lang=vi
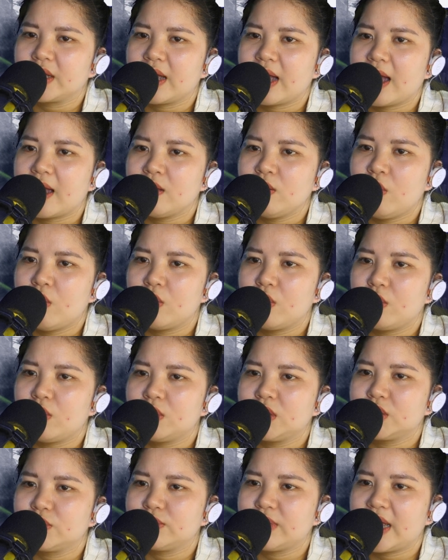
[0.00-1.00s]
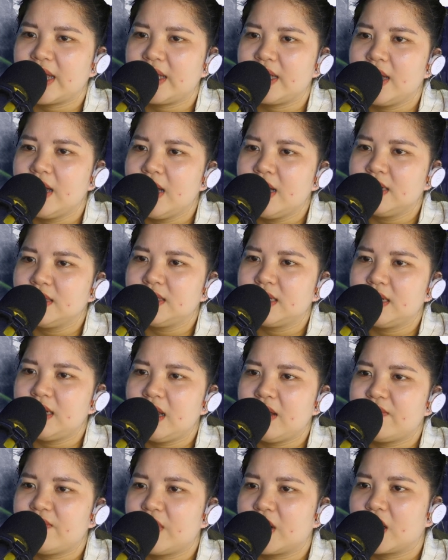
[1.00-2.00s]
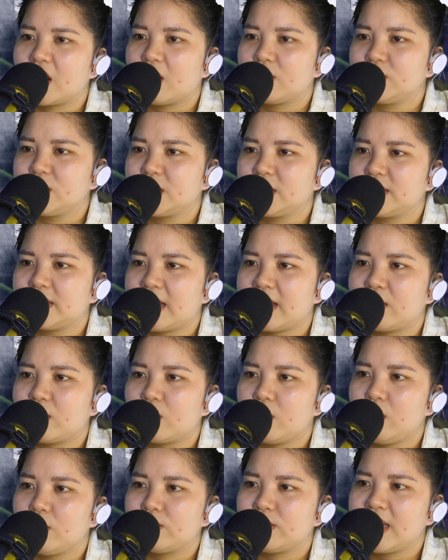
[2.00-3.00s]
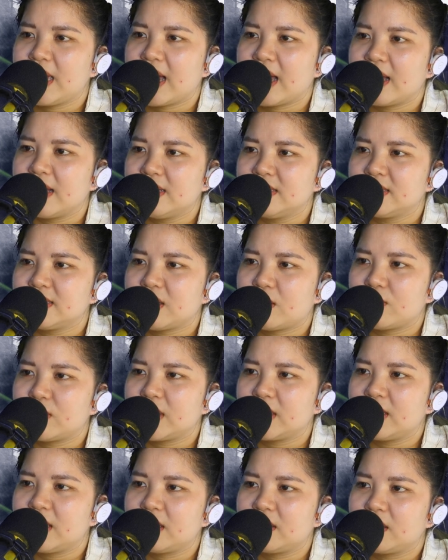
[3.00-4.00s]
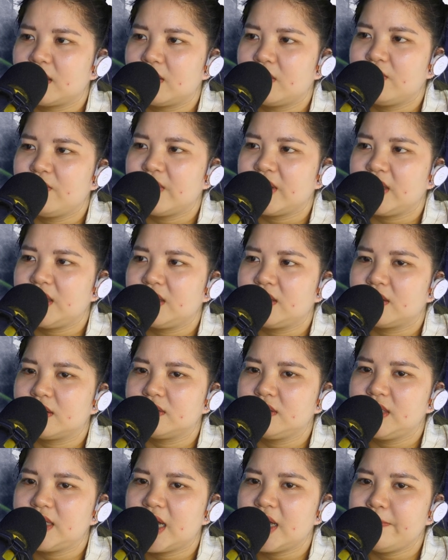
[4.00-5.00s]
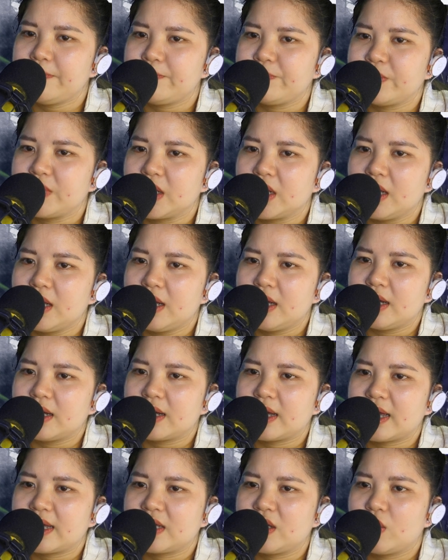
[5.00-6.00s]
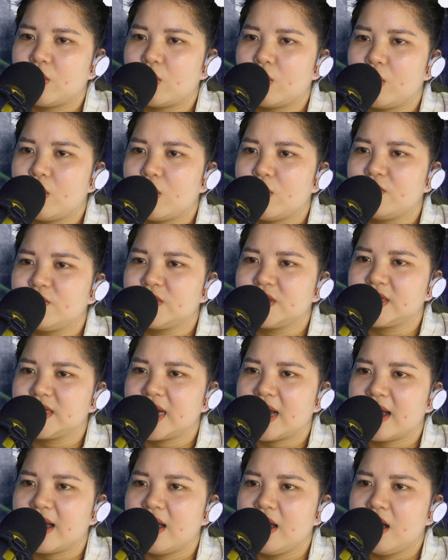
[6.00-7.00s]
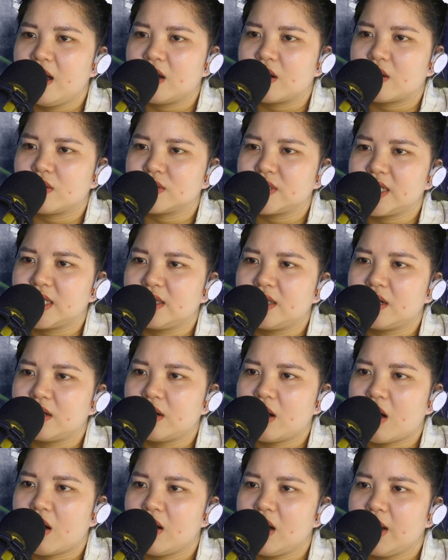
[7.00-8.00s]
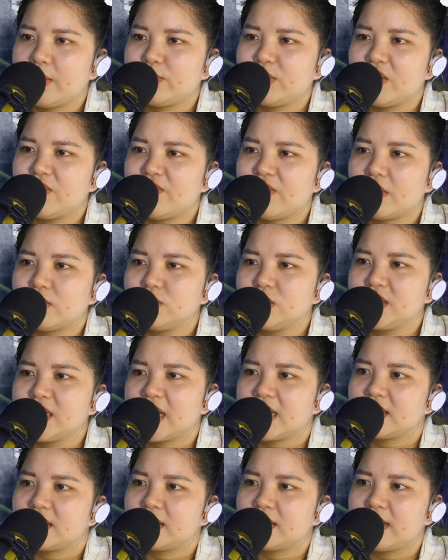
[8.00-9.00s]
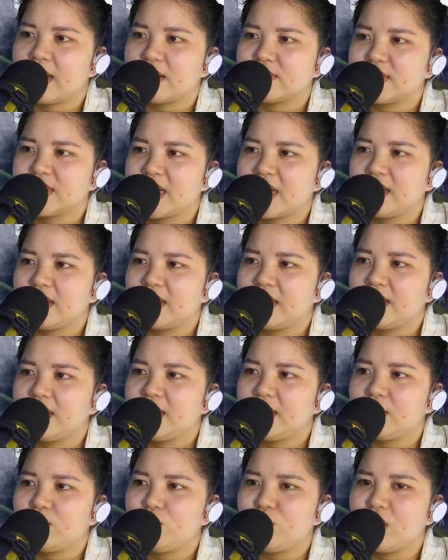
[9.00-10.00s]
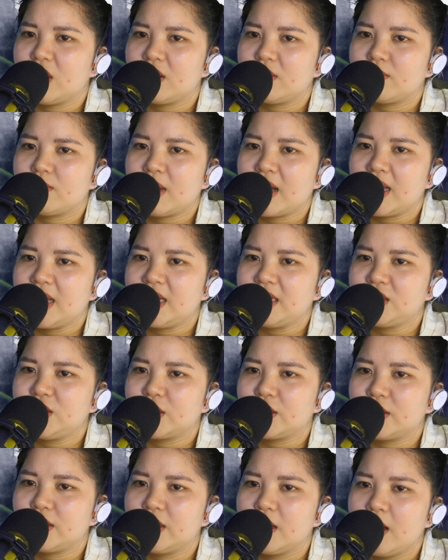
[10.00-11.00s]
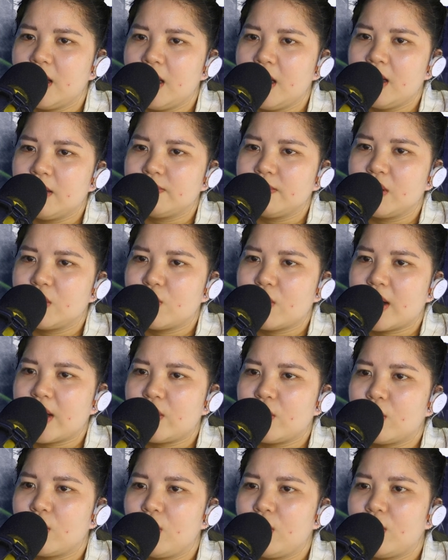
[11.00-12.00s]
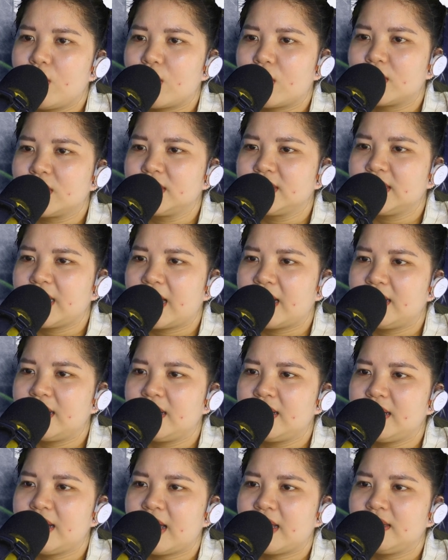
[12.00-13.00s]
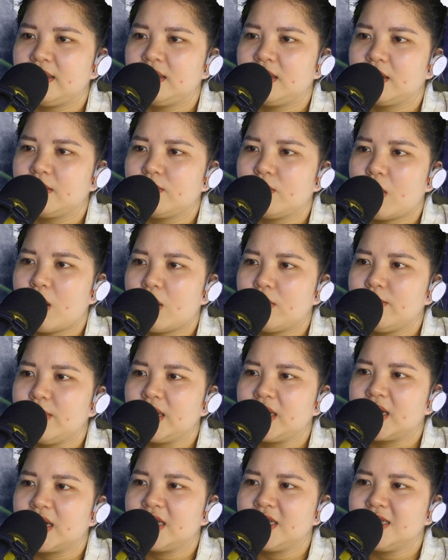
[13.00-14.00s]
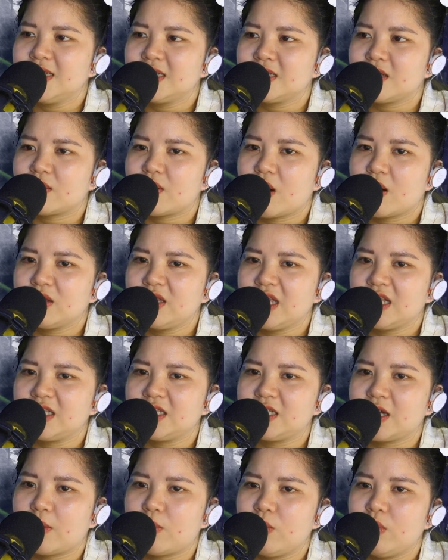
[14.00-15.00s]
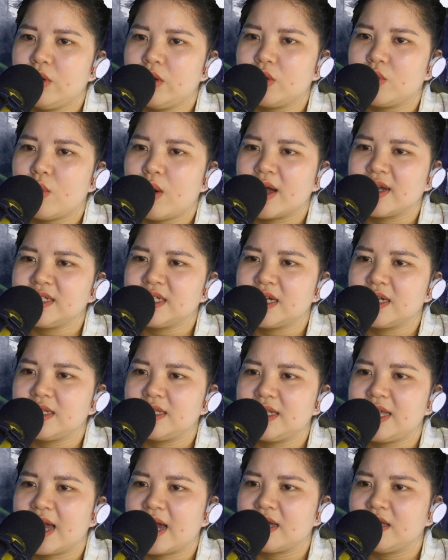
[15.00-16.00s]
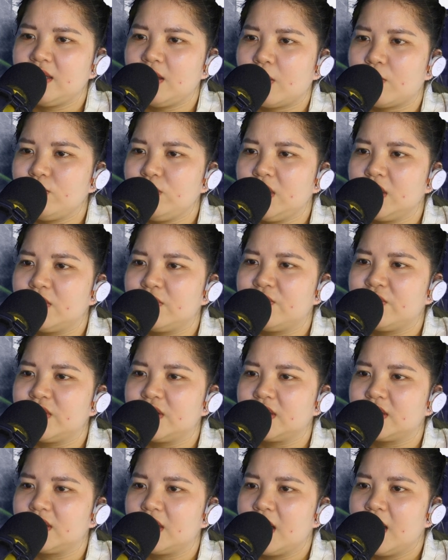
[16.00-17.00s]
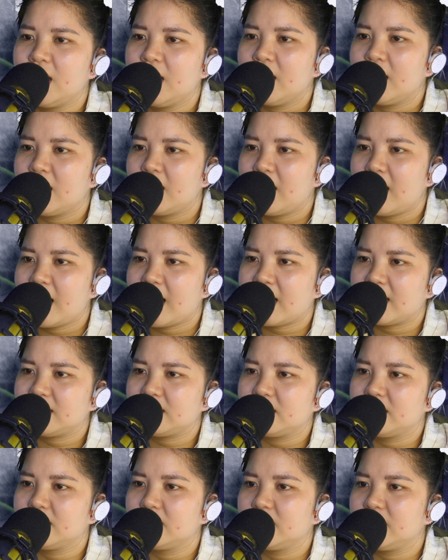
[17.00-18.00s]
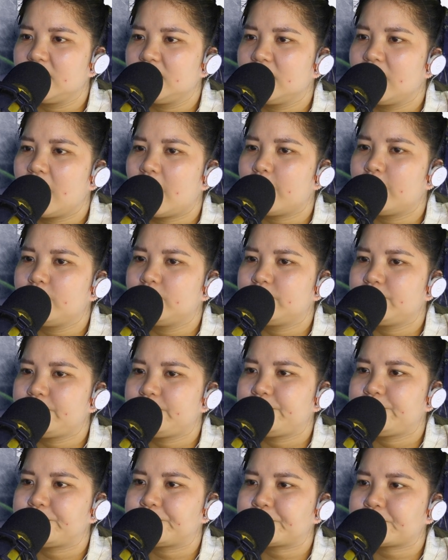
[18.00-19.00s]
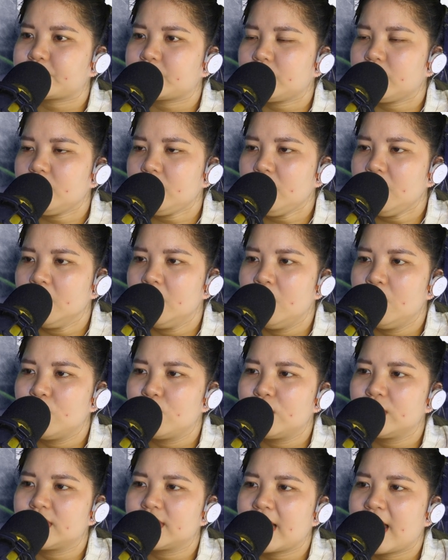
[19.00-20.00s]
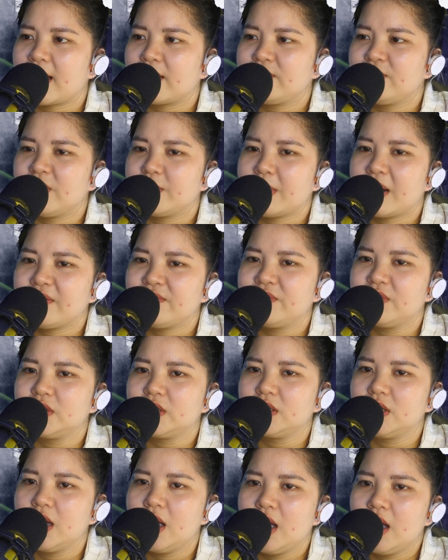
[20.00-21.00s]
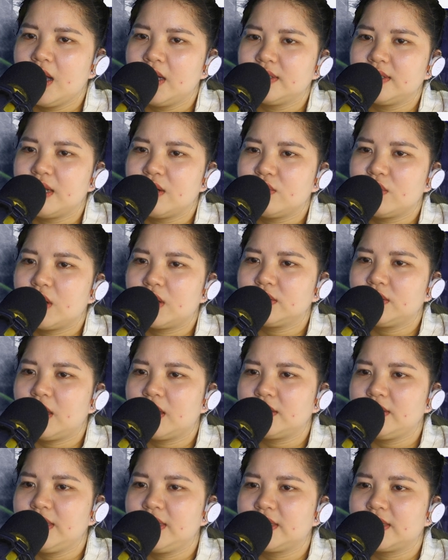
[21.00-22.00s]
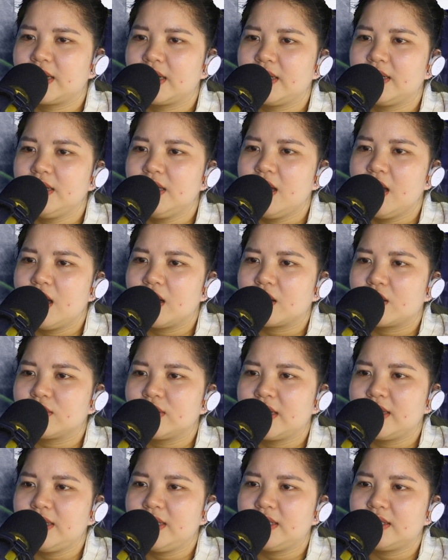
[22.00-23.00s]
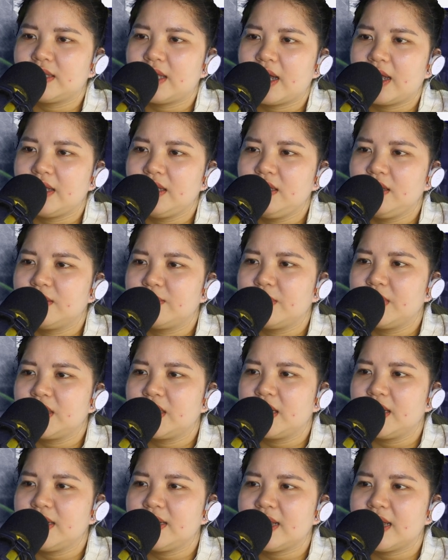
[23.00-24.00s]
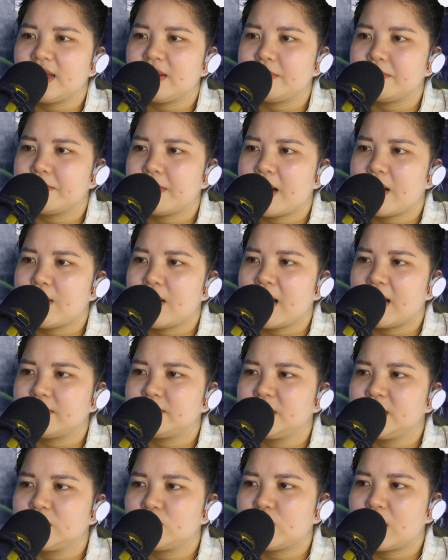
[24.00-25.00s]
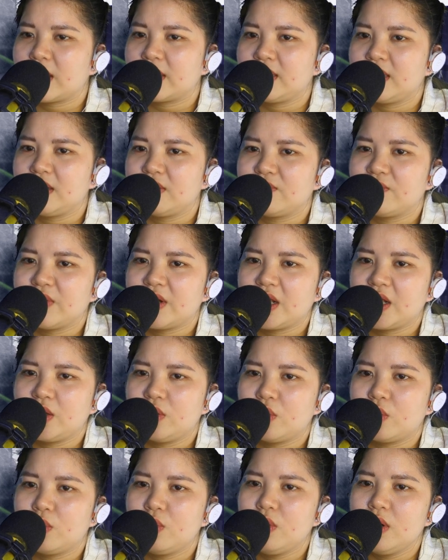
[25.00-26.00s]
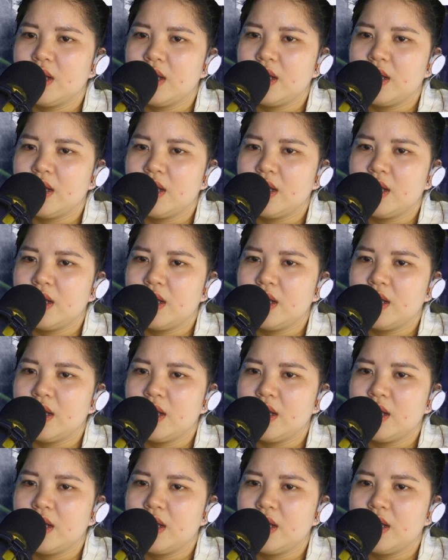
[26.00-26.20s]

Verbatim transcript: Cái hồ lô rượu này chính là vật không rời tay của Lục Gia sau khi thê tử và nhi tử chết. Ngay khi hồ lô vừa ra, còn trên thân nó lập tức phóng ra từng đạo sát khí kim duệ bay lên trời. Bên ngoài hồ lô còn hình thành hình ảnh từng món binh khí, sau đó nhanh chóng huyễn hóa ra hình dáng giống như phượng, lại tựa như long, khuếch tán về bát phương. Nếu cẩn thận nhìn kỹ, có thể nhìn thấy những binh khí này bao hàm rất toàn diện và đầy đủ.